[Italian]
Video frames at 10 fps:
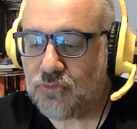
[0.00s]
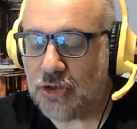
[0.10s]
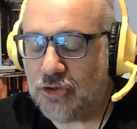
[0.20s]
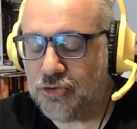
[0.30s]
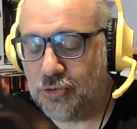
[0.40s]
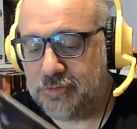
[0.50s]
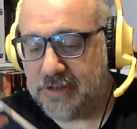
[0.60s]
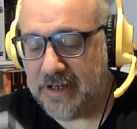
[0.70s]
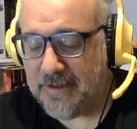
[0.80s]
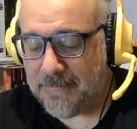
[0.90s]

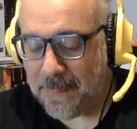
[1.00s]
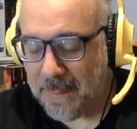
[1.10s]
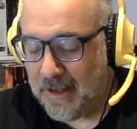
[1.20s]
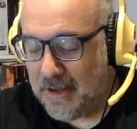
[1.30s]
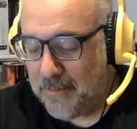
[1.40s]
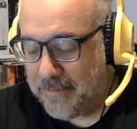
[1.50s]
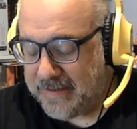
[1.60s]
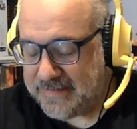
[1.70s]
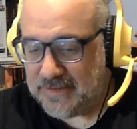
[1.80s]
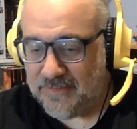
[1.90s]
Sciutteri,
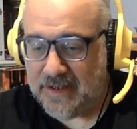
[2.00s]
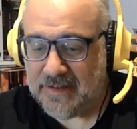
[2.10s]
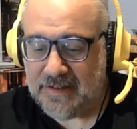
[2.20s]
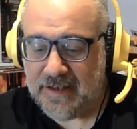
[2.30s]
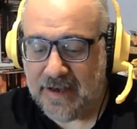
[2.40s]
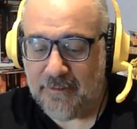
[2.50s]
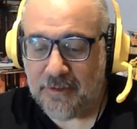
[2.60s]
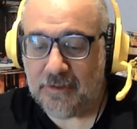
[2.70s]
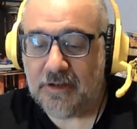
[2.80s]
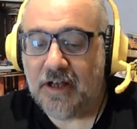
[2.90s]
prezzo 20
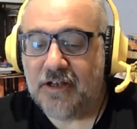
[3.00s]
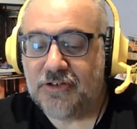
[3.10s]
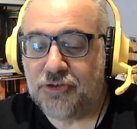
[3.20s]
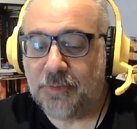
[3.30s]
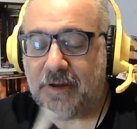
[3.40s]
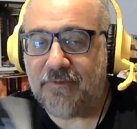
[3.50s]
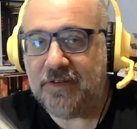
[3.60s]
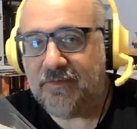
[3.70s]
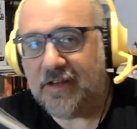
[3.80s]
euro, sopravvivi